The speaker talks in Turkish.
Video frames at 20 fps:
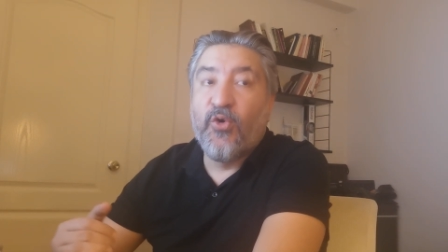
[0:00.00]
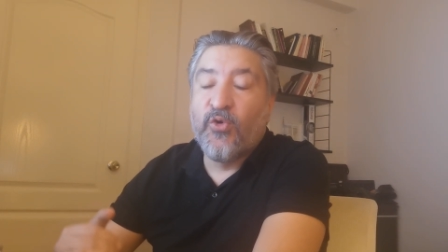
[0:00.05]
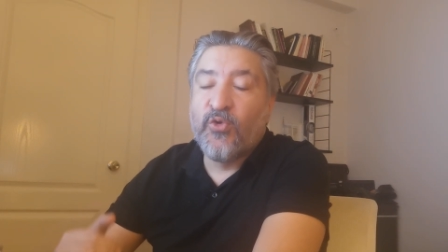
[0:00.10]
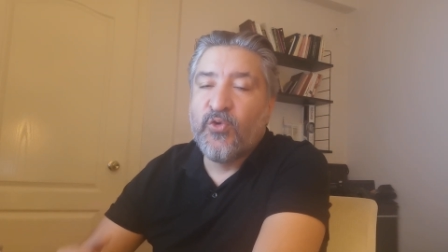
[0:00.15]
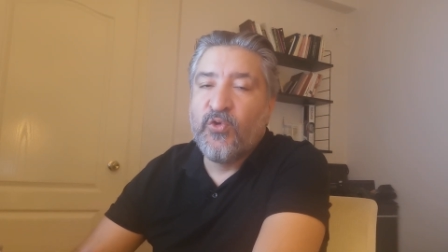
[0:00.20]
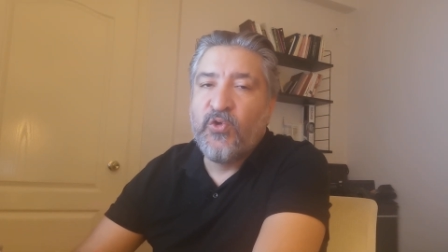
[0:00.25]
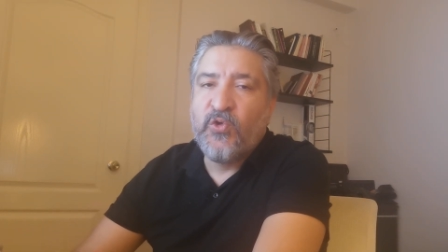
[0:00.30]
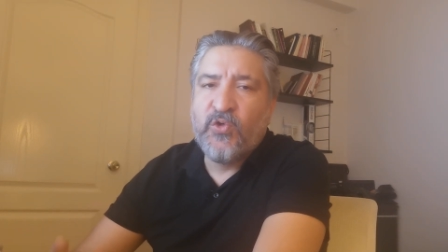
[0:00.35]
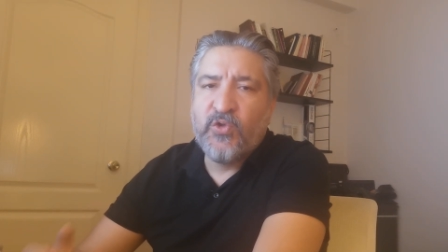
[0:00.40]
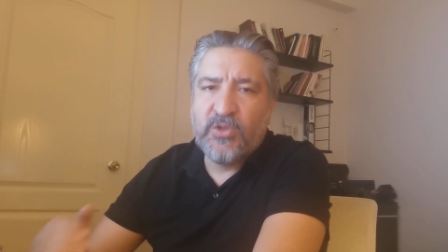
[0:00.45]

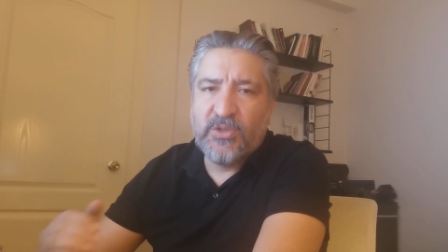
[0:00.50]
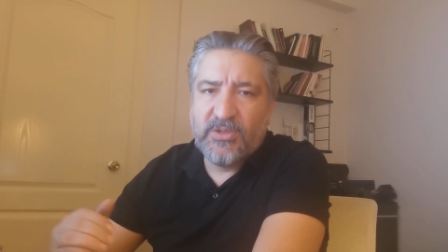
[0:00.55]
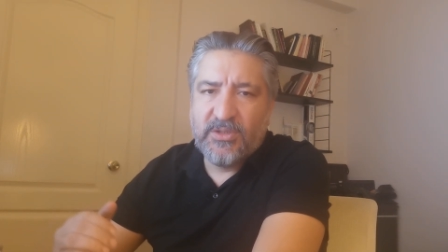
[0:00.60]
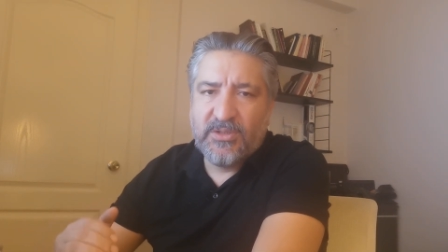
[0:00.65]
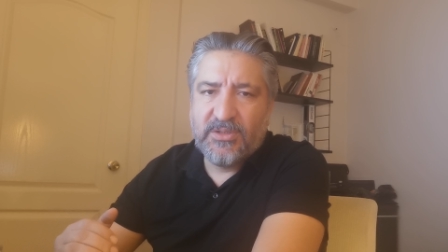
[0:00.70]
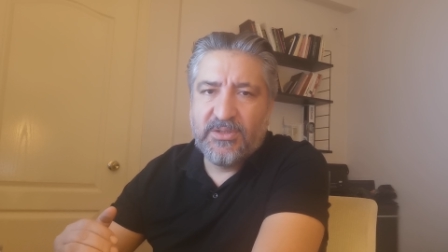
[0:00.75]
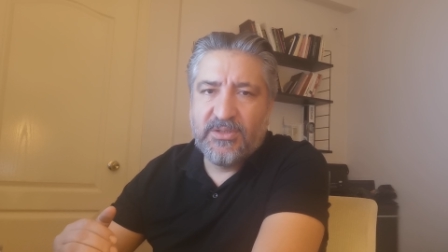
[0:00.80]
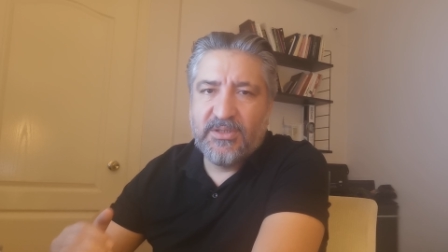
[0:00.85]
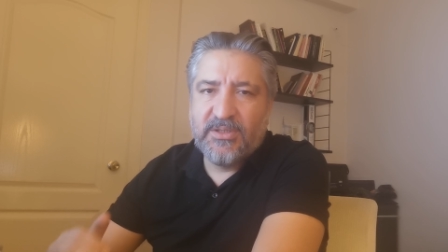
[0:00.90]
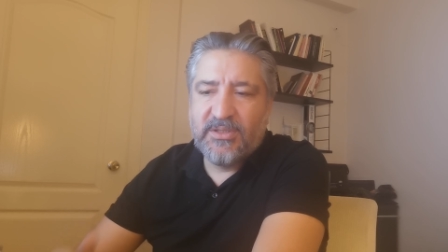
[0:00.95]
onu
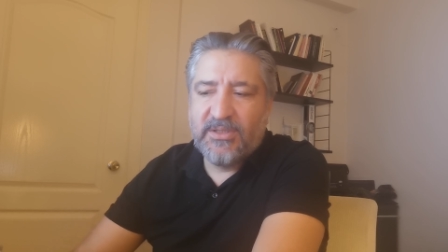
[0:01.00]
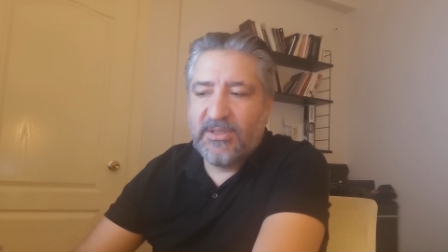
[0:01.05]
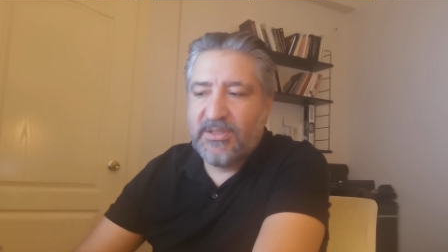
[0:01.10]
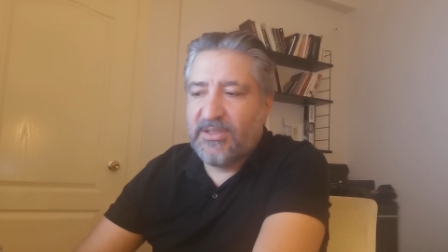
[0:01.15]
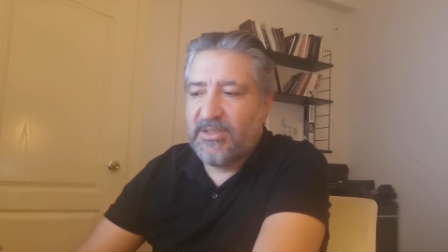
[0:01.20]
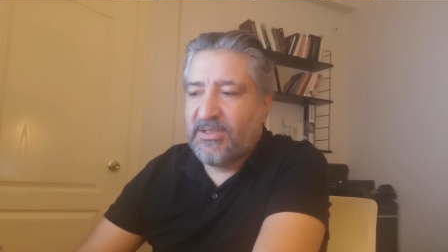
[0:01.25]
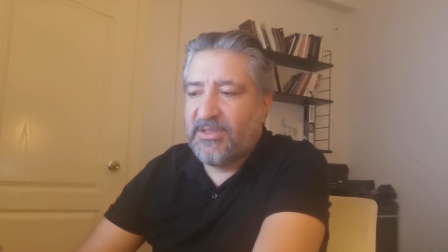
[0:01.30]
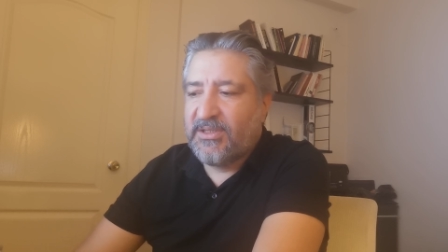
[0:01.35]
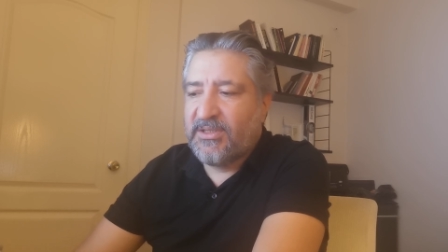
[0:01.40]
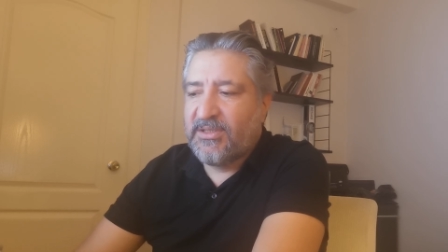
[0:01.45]

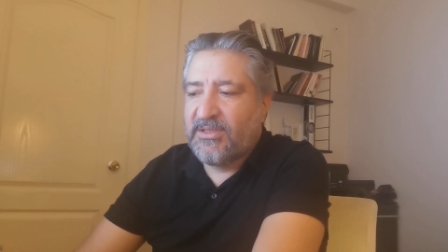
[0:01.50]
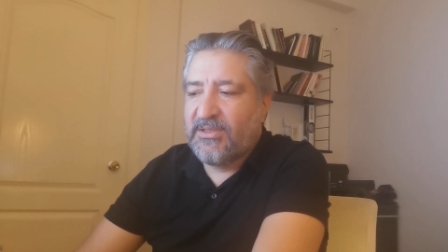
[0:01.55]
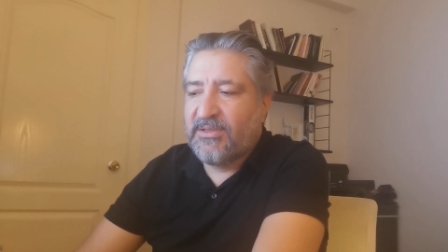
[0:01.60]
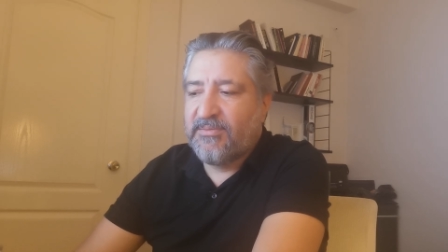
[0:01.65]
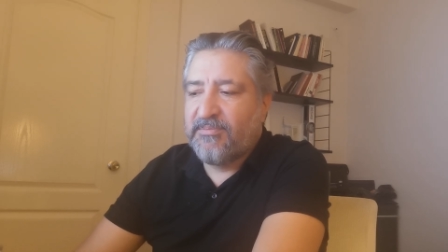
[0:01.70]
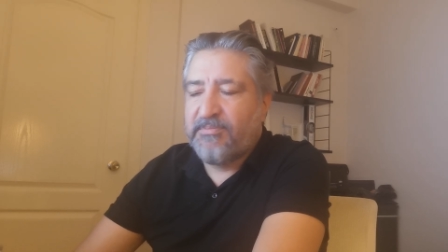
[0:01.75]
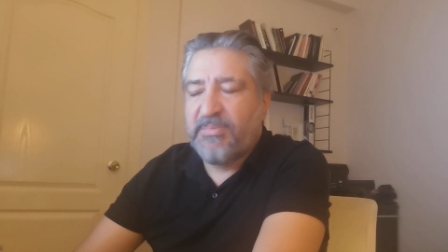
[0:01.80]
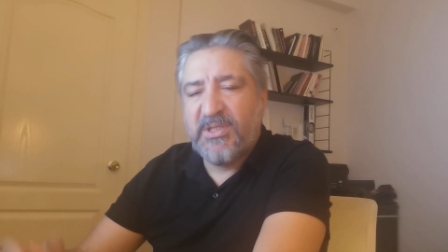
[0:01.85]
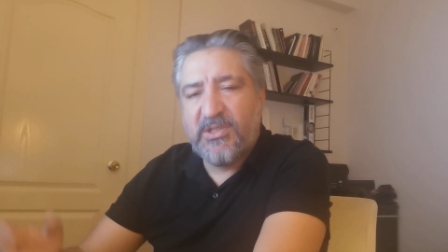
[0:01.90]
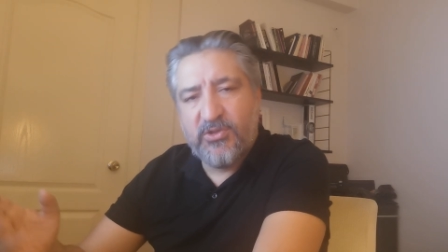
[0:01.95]
e,
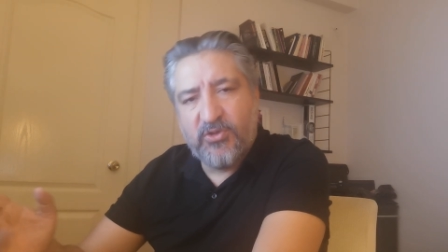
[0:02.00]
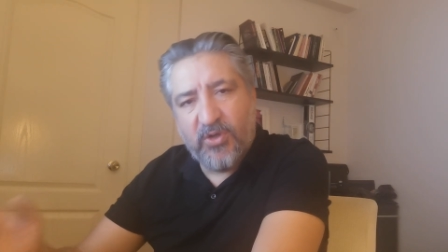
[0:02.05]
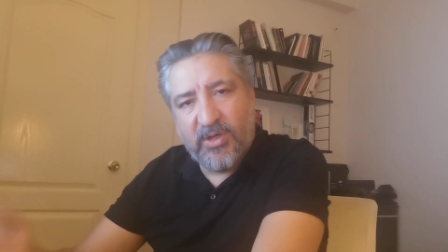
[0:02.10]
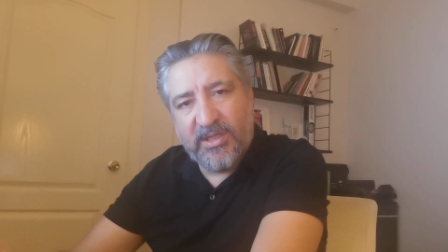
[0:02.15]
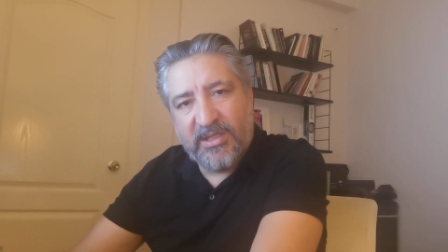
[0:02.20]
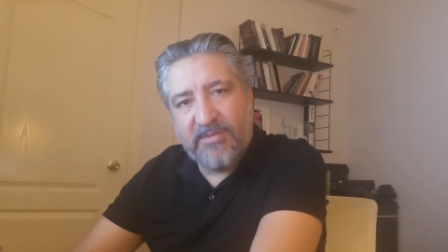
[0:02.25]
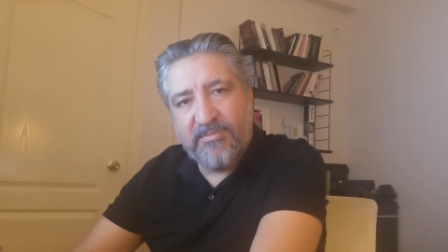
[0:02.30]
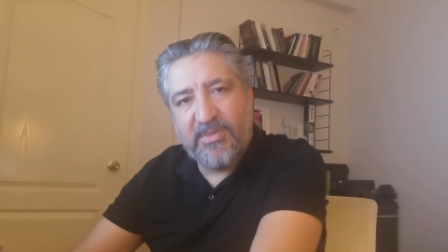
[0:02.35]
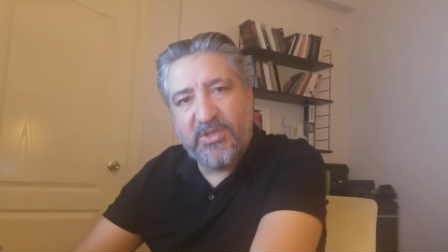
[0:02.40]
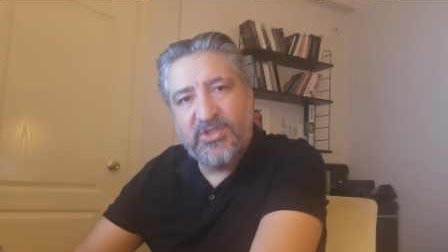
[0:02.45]
bir
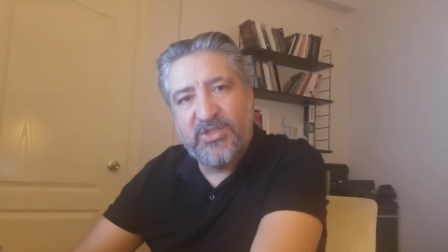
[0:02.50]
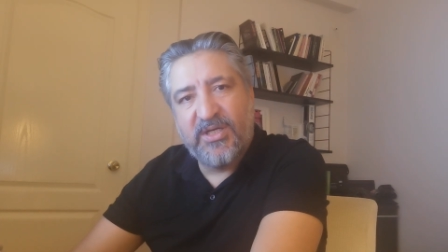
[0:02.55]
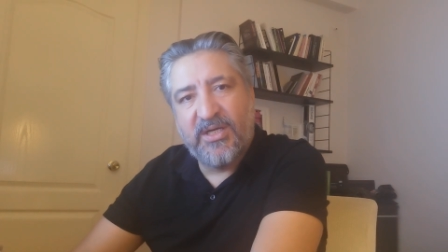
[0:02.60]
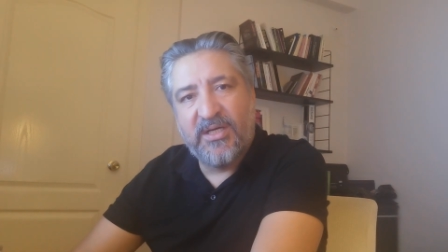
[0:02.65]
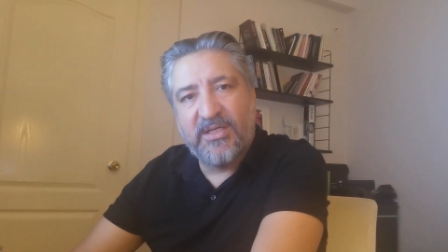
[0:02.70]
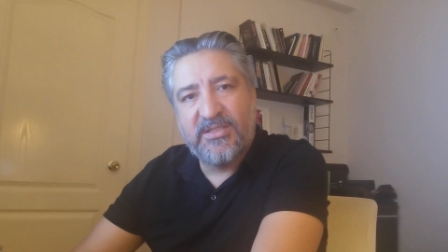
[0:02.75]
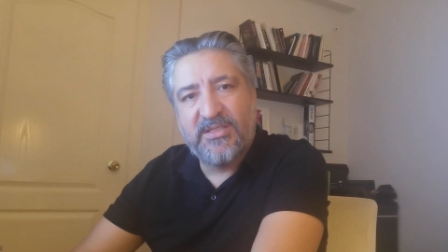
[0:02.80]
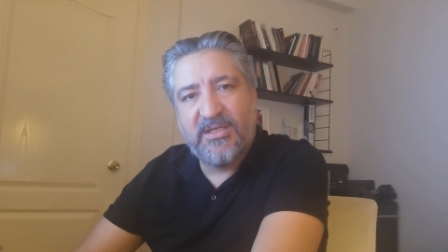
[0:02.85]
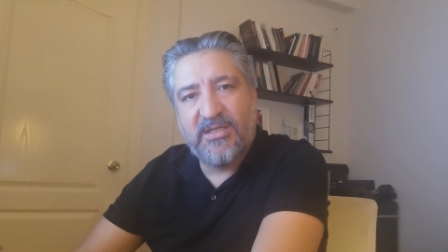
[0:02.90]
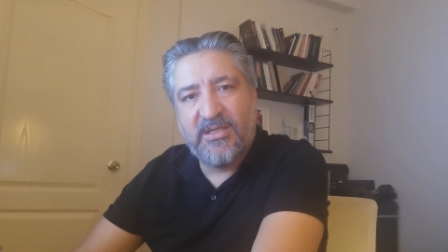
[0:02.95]
sonraki maçı
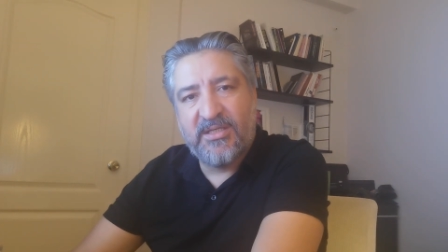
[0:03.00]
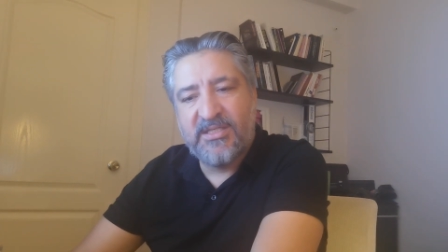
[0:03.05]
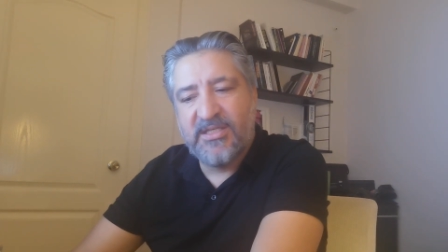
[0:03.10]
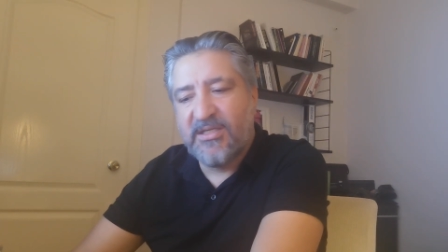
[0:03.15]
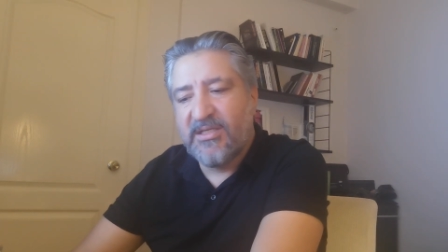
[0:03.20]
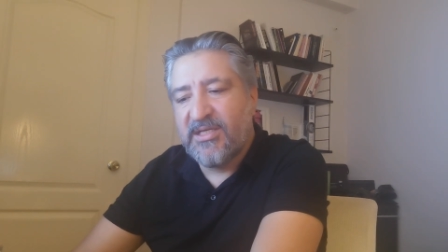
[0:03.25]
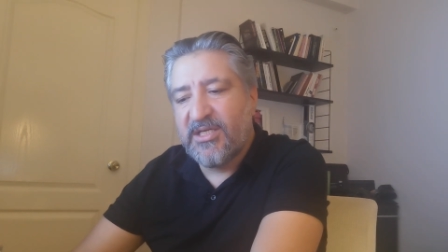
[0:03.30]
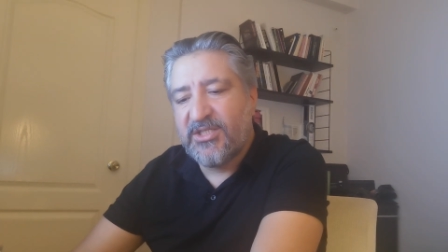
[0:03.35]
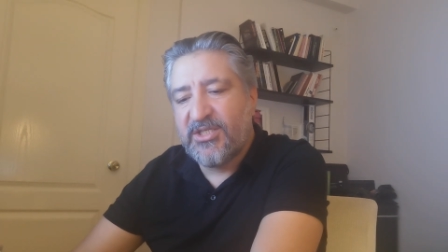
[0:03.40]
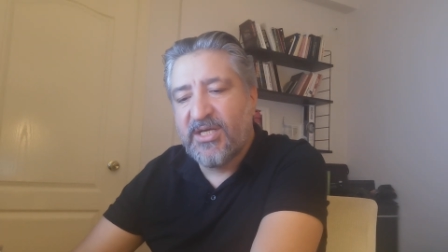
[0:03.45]

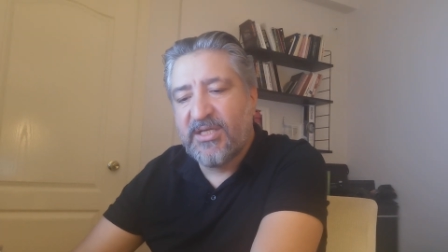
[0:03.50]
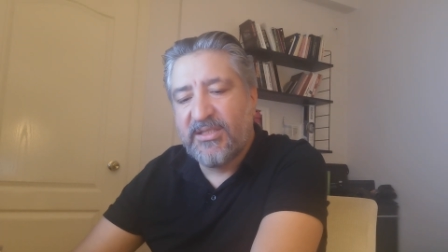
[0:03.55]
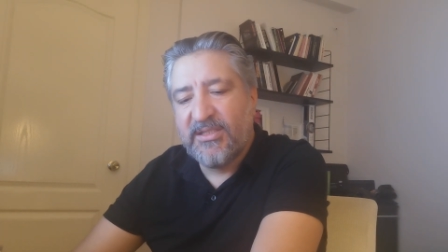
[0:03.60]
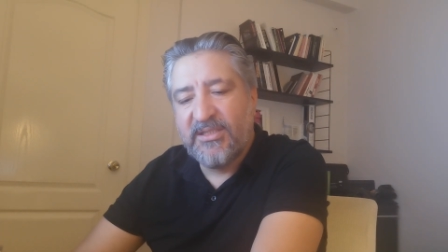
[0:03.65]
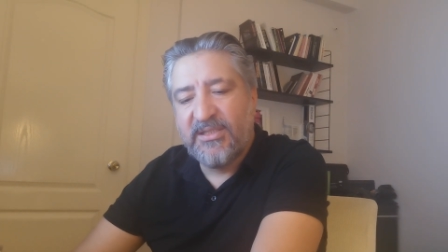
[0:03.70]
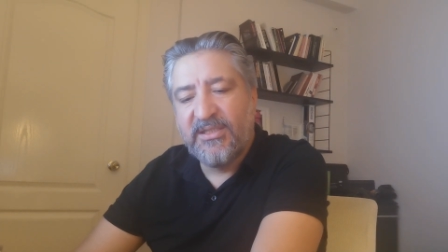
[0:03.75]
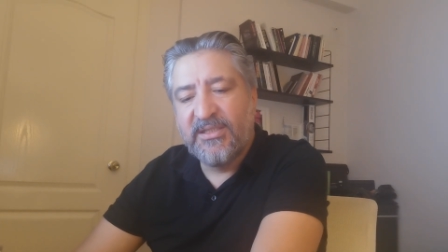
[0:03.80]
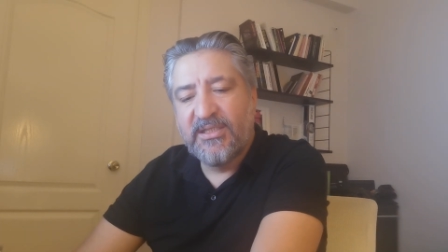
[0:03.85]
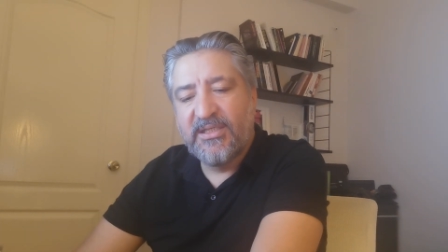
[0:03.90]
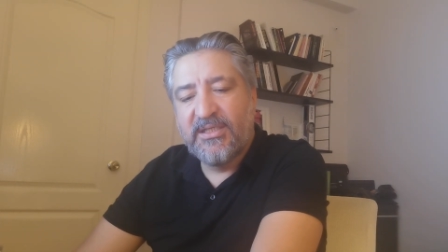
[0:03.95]

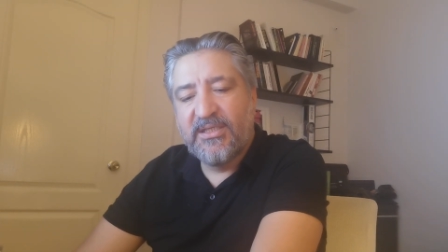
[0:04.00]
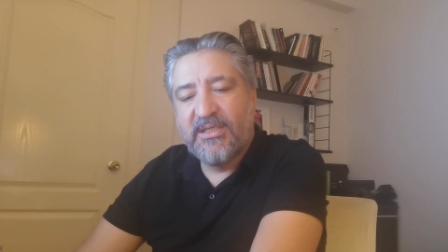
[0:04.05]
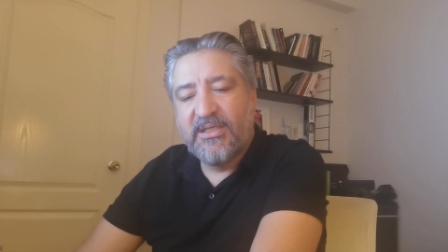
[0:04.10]
hazırlayacaktır.